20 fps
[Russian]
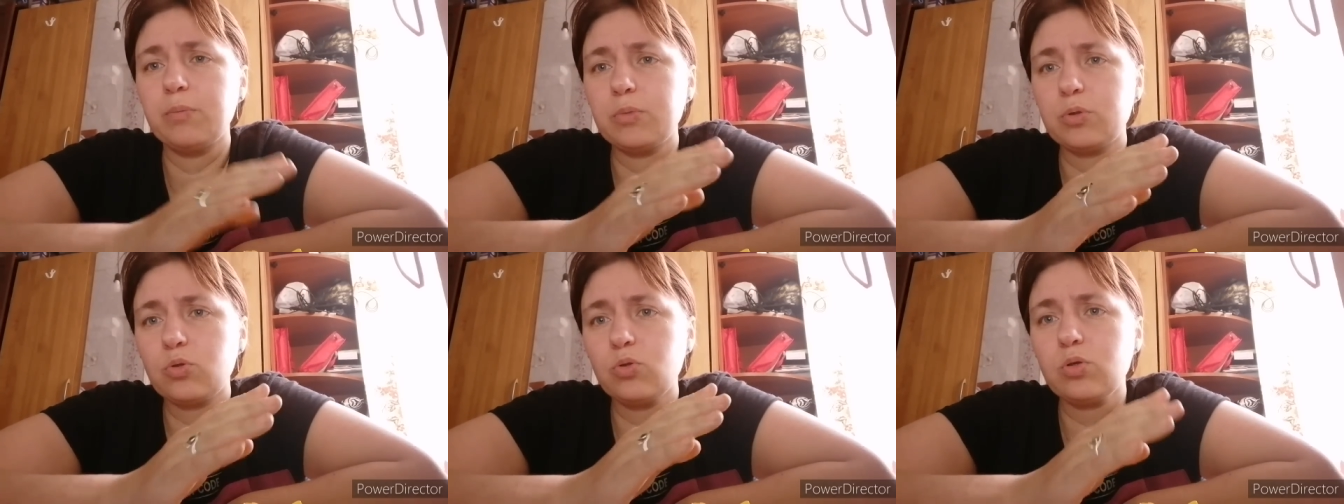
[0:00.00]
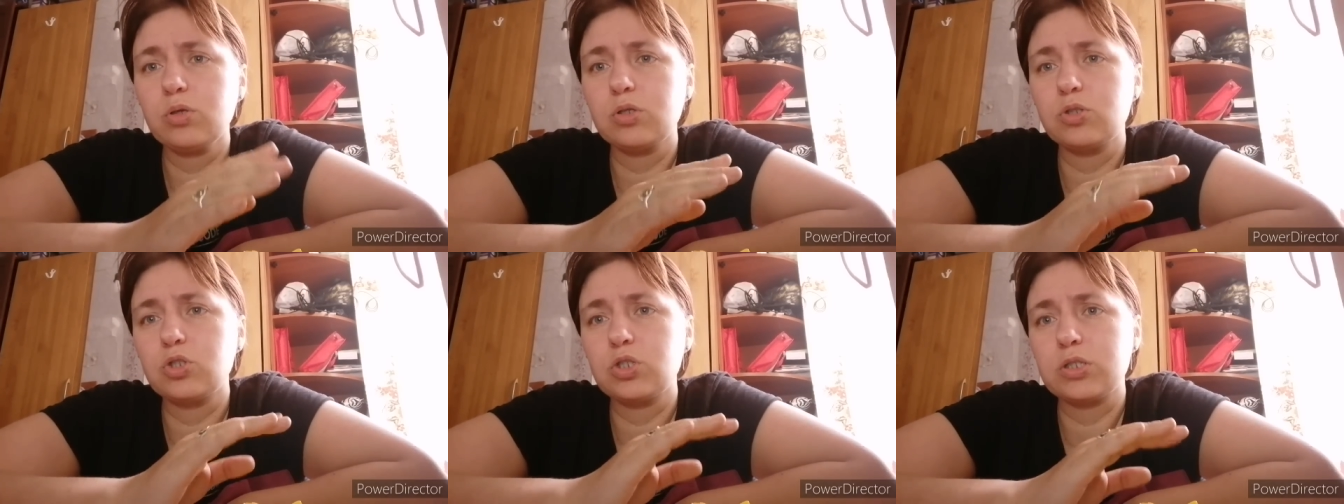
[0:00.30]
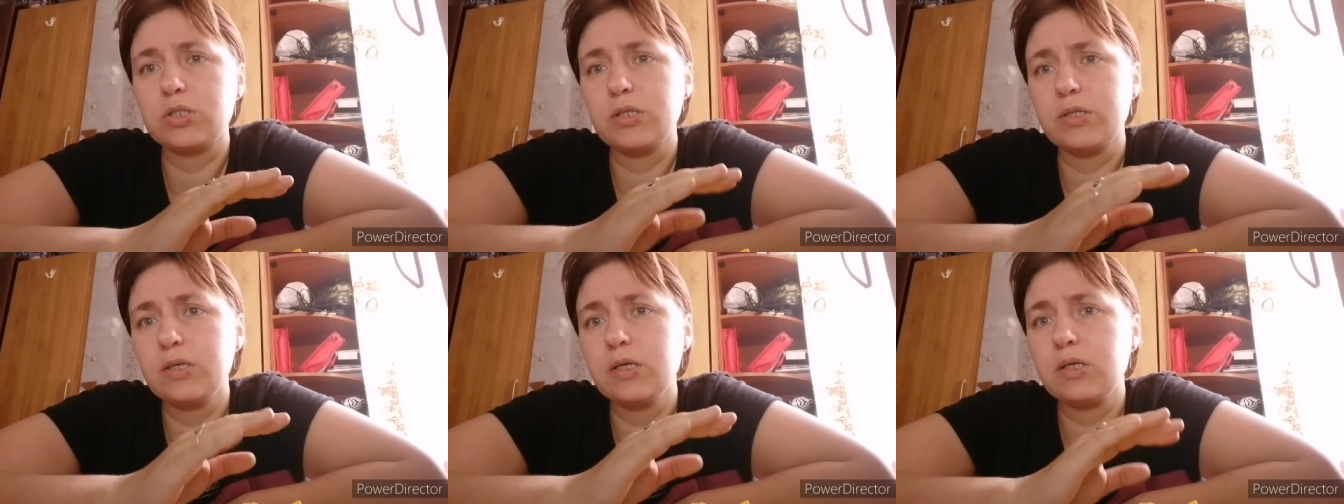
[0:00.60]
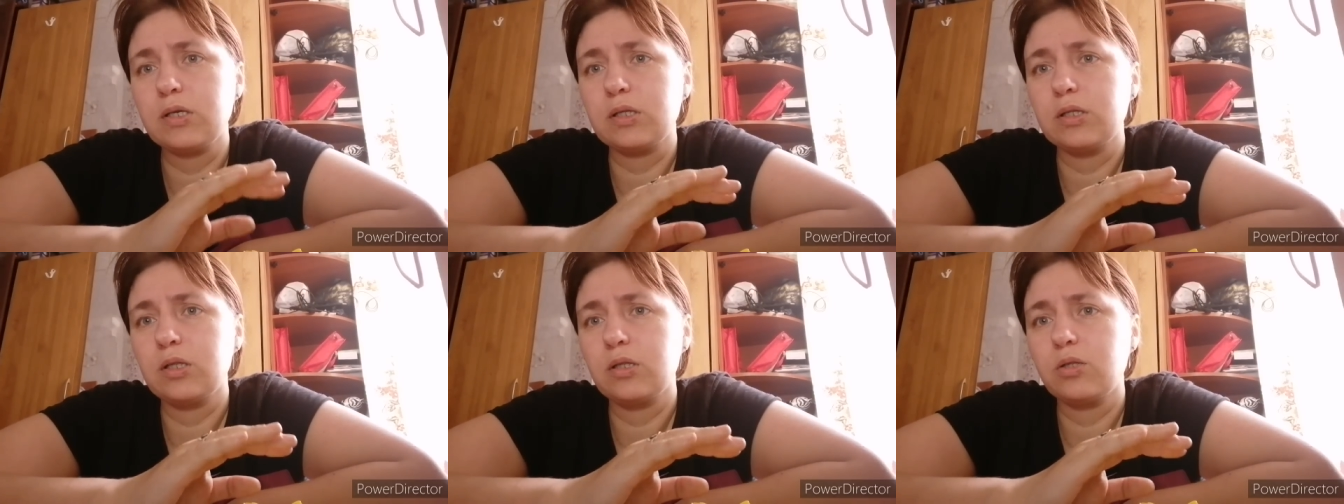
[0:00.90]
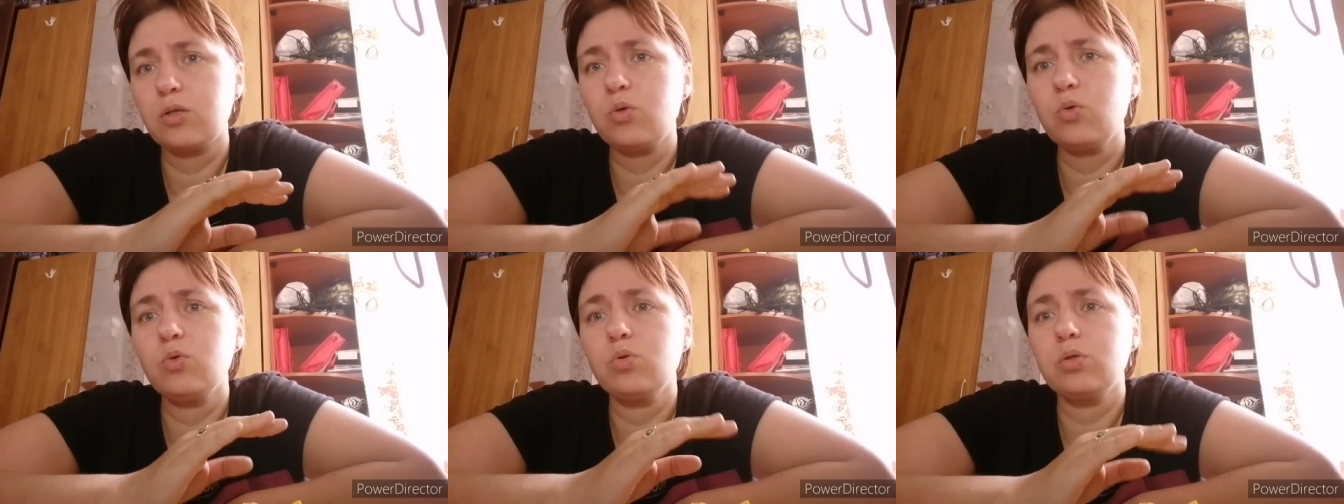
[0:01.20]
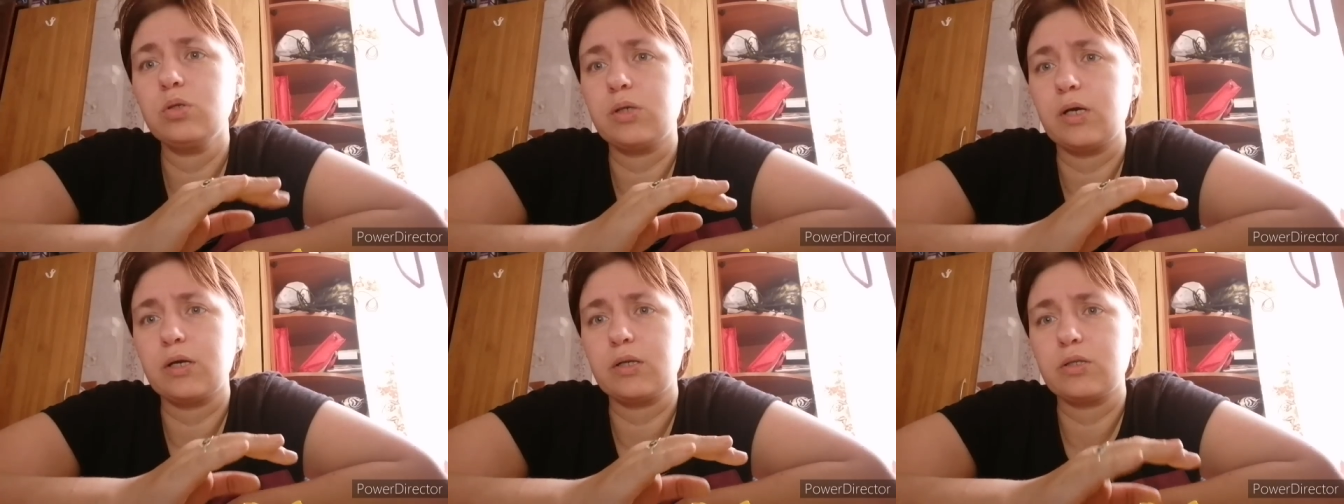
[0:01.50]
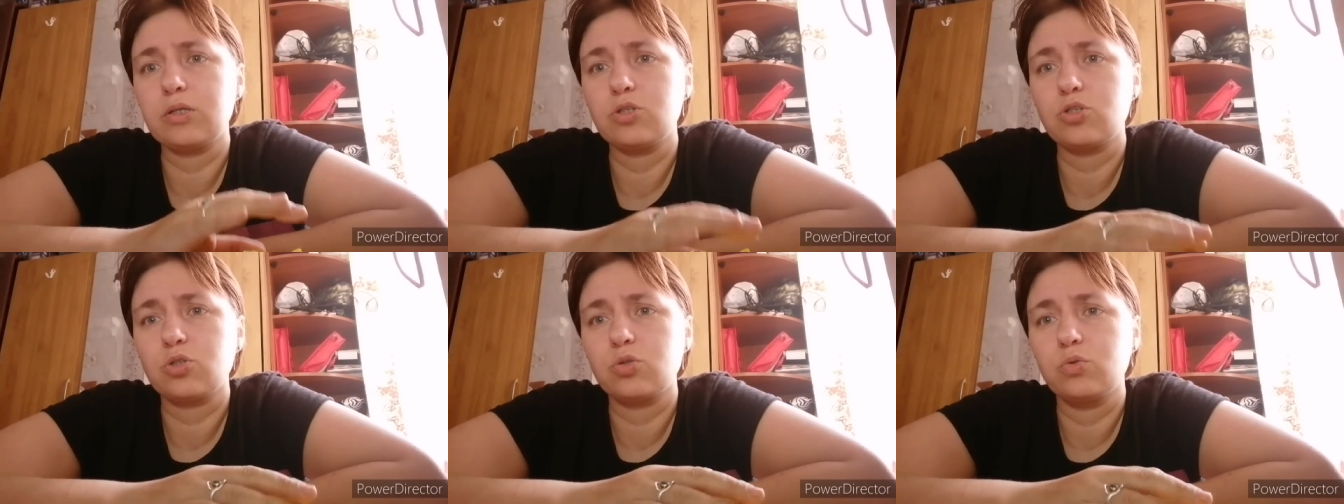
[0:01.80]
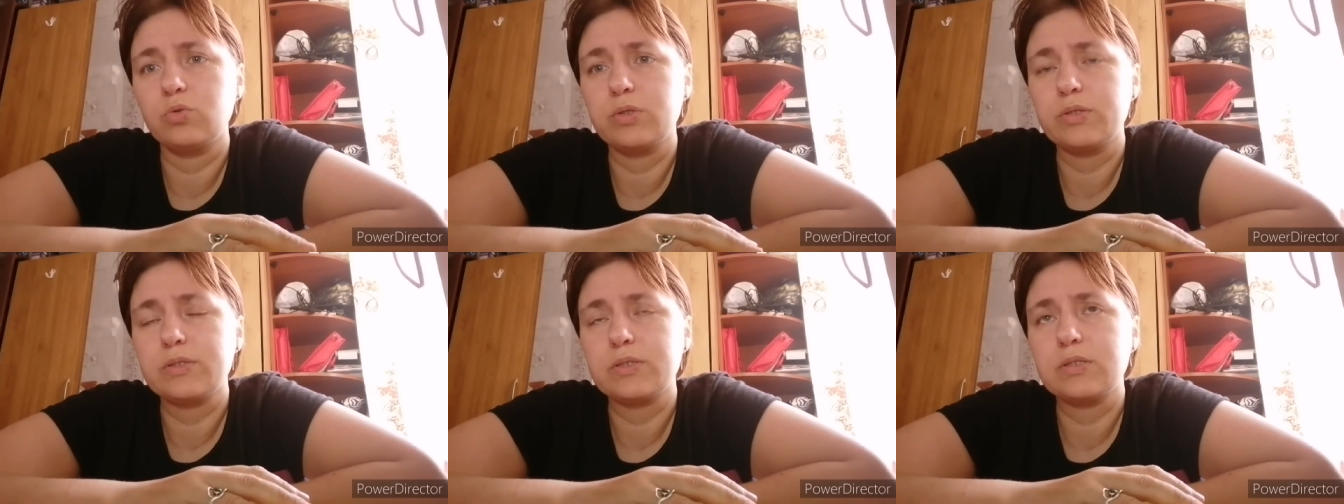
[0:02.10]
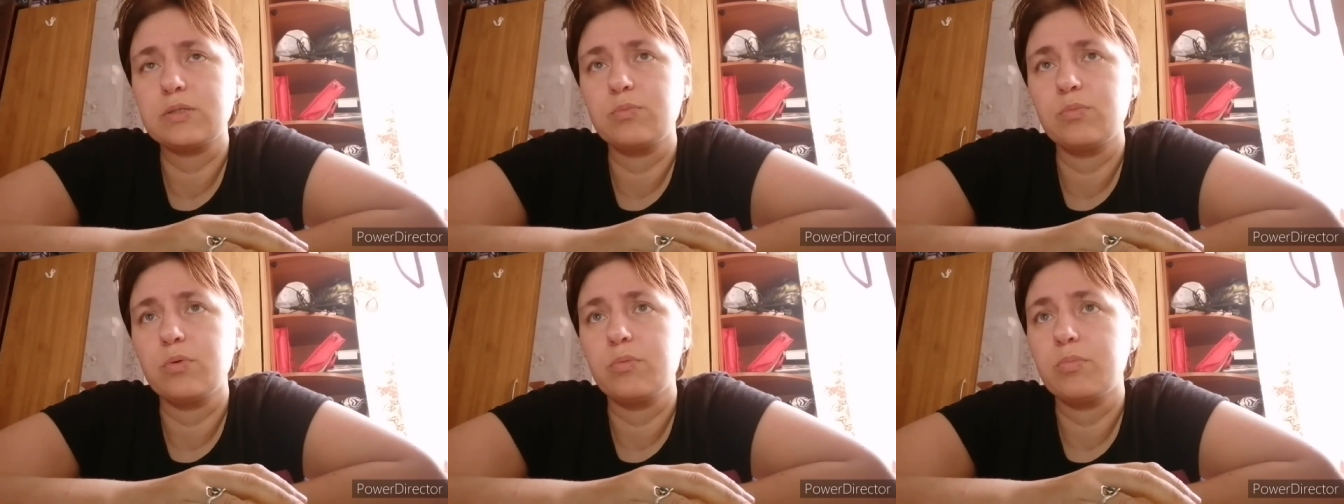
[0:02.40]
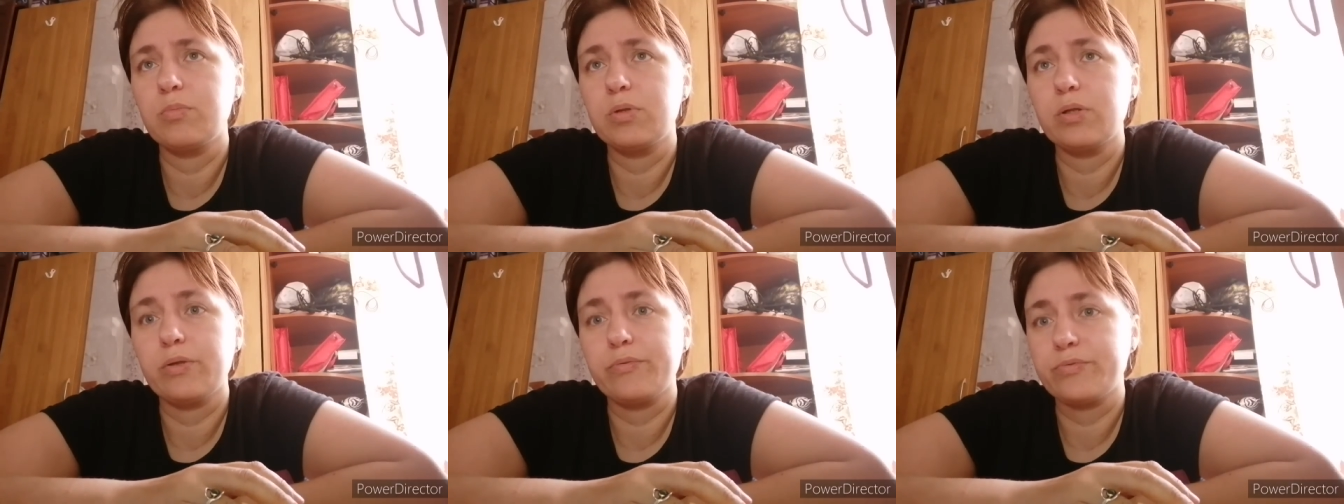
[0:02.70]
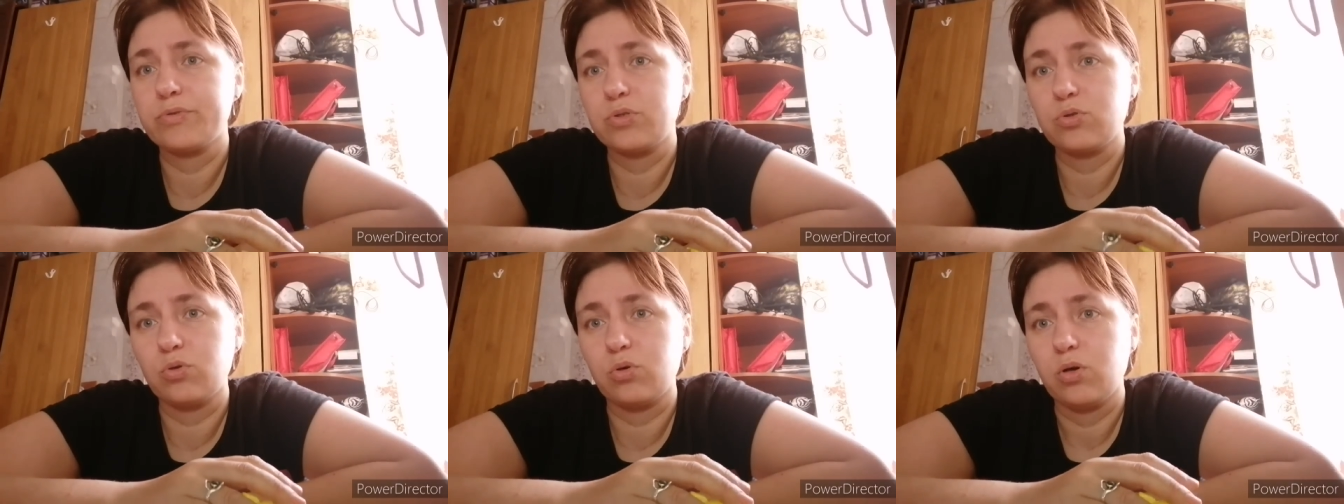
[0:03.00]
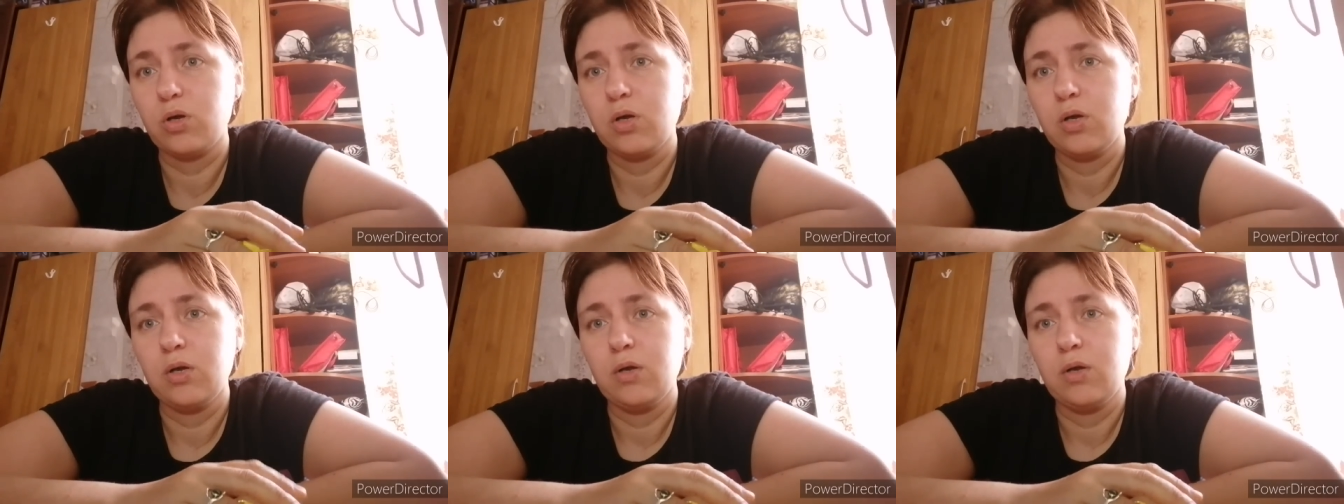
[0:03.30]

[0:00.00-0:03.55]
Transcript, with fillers: мы только чисто деньги на дорогу и карточка у нас с собой была, все.